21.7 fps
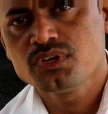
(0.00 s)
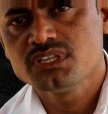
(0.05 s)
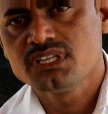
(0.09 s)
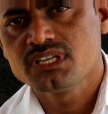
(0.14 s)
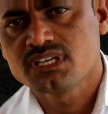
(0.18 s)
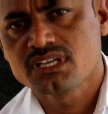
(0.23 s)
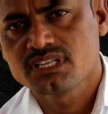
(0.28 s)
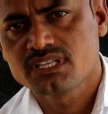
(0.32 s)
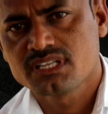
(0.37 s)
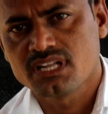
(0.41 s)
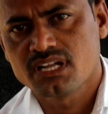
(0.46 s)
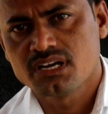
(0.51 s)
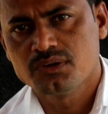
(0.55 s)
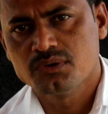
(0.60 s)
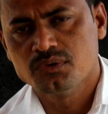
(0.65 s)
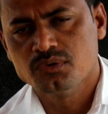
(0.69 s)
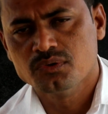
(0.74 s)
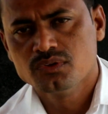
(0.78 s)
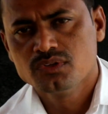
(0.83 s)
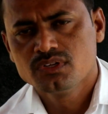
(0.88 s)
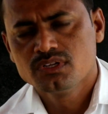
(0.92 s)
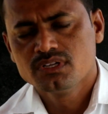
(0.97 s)
कोई दिक्कत ना
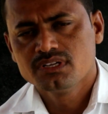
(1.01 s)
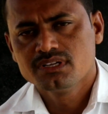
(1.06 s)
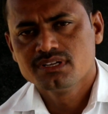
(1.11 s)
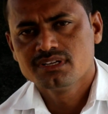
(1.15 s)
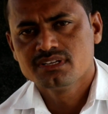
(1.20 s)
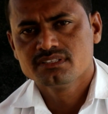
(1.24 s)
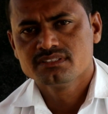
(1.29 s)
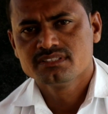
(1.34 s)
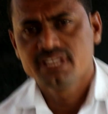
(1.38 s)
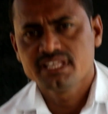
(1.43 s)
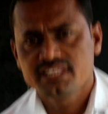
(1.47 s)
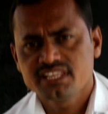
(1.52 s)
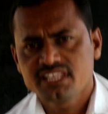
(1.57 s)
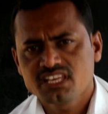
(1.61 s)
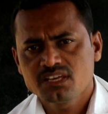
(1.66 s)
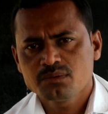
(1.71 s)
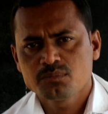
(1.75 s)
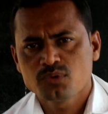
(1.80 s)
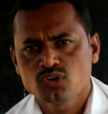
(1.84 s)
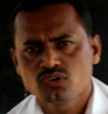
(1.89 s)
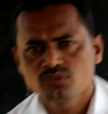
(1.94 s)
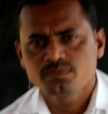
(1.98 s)
हो जैसे
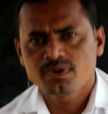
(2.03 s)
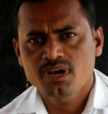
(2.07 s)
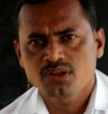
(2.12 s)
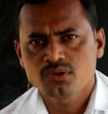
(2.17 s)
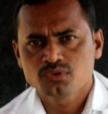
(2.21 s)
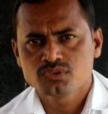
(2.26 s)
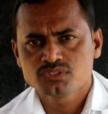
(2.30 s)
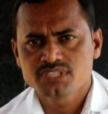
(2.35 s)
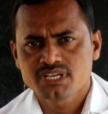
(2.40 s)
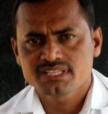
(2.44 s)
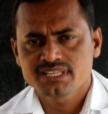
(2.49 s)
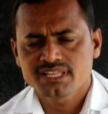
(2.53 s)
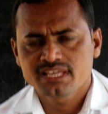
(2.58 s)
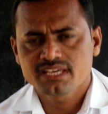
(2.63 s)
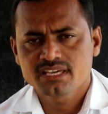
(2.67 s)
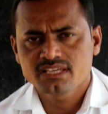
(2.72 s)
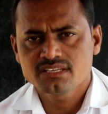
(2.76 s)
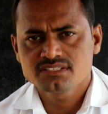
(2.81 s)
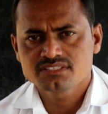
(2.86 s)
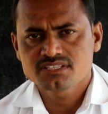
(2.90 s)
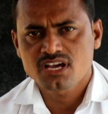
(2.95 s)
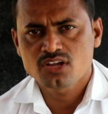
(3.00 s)
कि बहुत बार हो जाता है
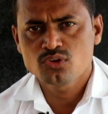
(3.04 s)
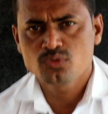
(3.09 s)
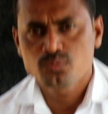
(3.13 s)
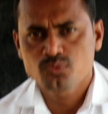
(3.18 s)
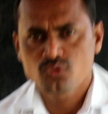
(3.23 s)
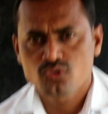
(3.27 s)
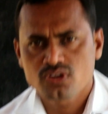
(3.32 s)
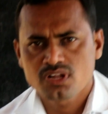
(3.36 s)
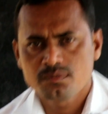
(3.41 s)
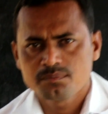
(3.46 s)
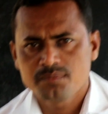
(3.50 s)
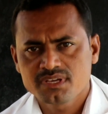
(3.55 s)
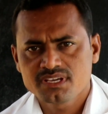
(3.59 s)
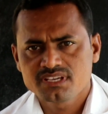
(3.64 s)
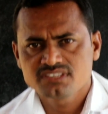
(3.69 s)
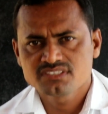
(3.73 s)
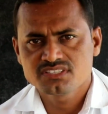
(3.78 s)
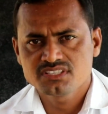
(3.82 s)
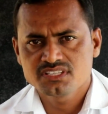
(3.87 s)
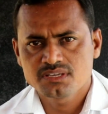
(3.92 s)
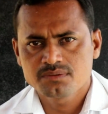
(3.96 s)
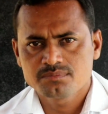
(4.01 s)
कि चालू प्रोग्राम में
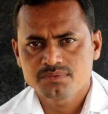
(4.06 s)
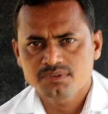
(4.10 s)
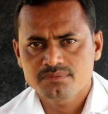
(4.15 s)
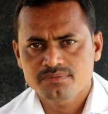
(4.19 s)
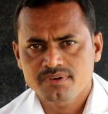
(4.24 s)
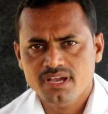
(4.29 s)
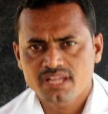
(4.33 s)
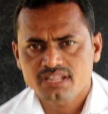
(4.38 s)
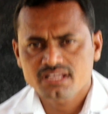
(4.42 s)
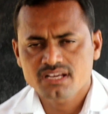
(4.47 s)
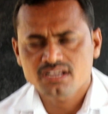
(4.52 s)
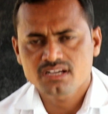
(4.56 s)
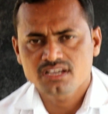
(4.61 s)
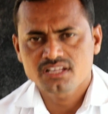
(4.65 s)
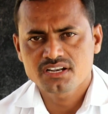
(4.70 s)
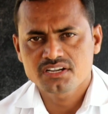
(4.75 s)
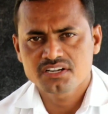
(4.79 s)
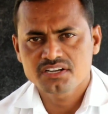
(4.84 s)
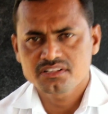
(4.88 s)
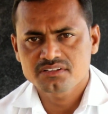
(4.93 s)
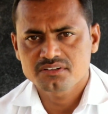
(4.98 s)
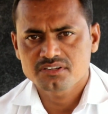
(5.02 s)
किसी एम्पलीफायर का
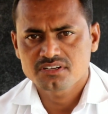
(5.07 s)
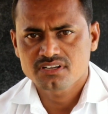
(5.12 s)
करंट